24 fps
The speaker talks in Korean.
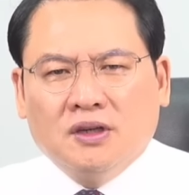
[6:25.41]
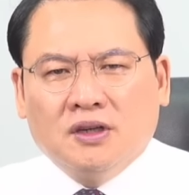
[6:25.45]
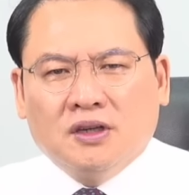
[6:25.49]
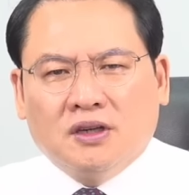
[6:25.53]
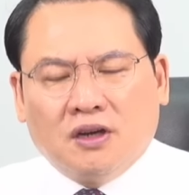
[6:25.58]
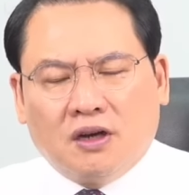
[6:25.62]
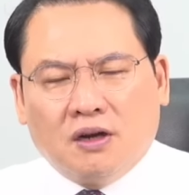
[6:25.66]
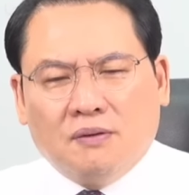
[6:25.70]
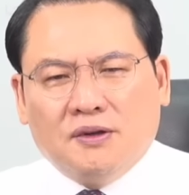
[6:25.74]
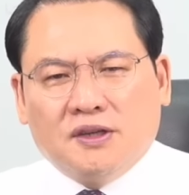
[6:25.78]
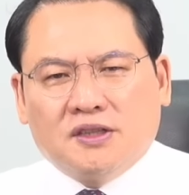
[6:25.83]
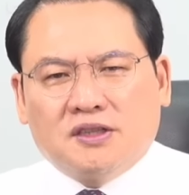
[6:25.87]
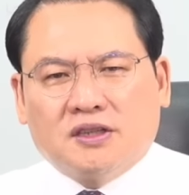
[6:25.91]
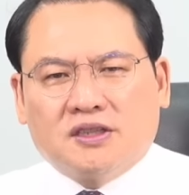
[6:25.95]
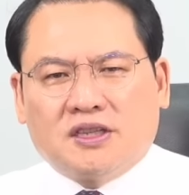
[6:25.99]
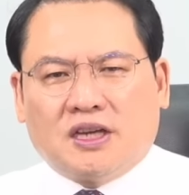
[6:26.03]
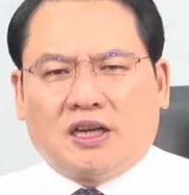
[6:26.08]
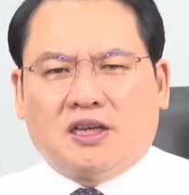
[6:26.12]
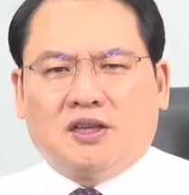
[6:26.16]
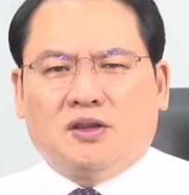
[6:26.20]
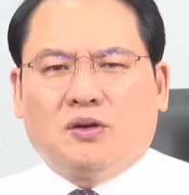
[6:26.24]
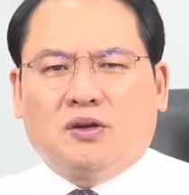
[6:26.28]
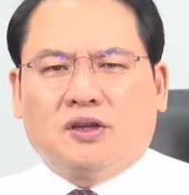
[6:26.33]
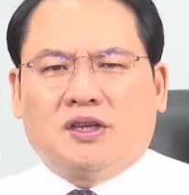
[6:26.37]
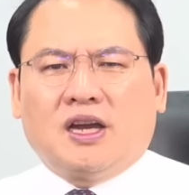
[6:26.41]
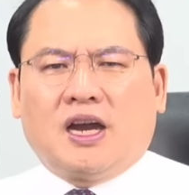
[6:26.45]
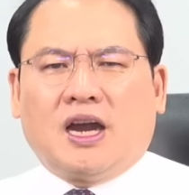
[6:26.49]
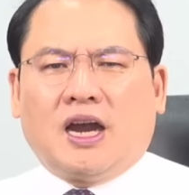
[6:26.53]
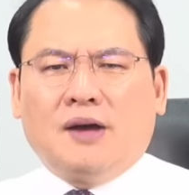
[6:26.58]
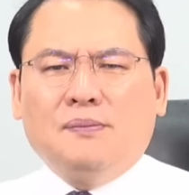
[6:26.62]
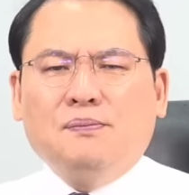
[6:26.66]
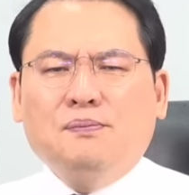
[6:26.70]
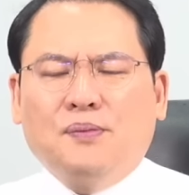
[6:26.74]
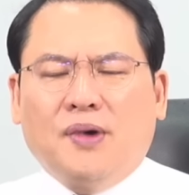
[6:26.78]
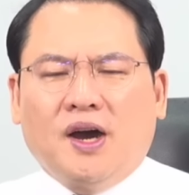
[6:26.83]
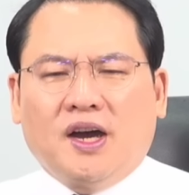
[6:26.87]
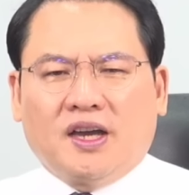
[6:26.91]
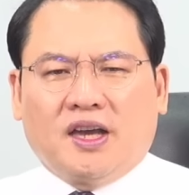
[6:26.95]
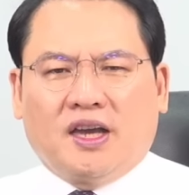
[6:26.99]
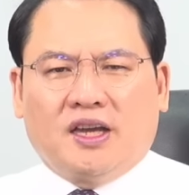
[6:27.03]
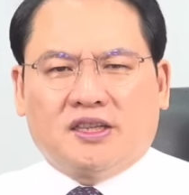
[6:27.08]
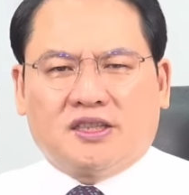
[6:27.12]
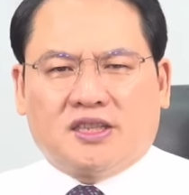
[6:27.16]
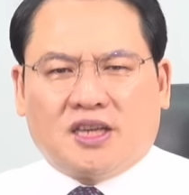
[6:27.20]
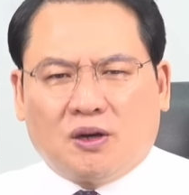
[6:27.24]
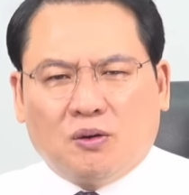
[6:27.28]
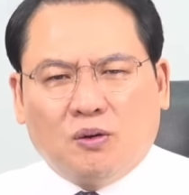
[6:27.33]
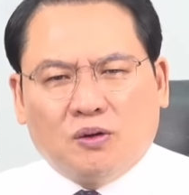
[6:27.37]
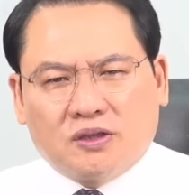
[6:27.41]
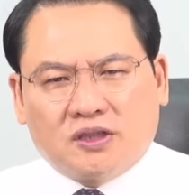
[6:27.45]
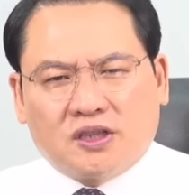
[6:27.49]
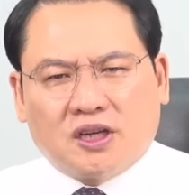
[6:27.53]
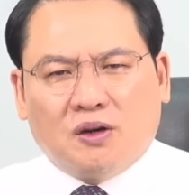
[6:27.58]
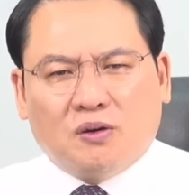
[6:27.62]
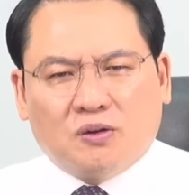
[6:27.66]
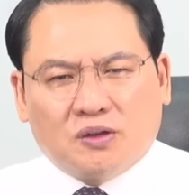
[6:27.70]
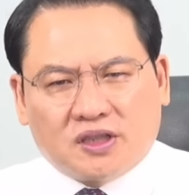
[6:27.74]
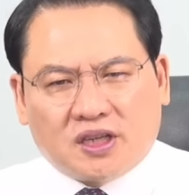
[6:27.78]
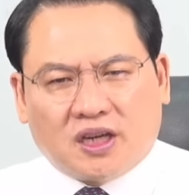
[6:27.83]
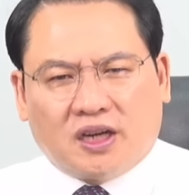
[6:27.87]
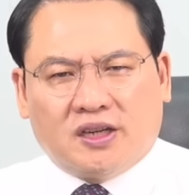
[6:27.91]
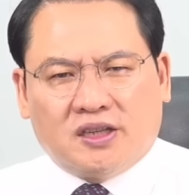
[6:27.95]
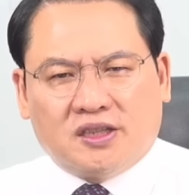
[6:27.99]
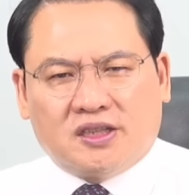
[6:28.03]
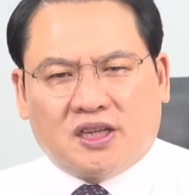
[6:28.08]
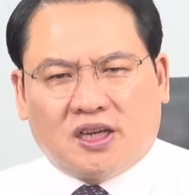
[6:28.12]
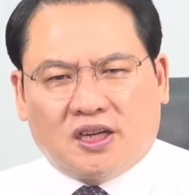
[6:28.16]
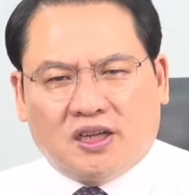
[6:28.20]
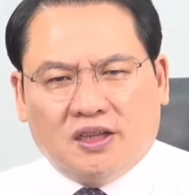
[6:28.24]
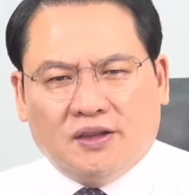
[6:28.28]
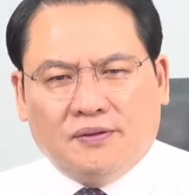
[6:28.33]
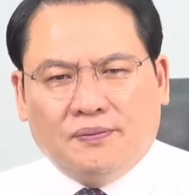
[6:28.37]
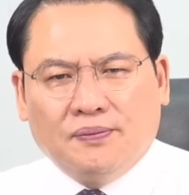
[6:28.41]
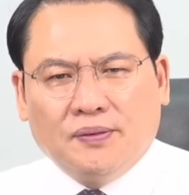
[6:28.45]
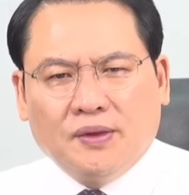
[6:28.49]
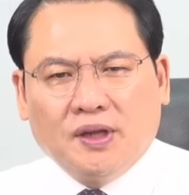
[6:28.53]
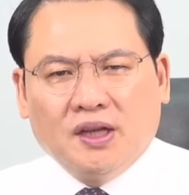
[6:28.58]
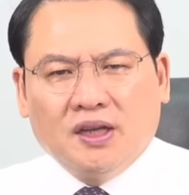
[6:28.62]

그러면서 자기도 그냥 한 방에 차곡차곡 차근차근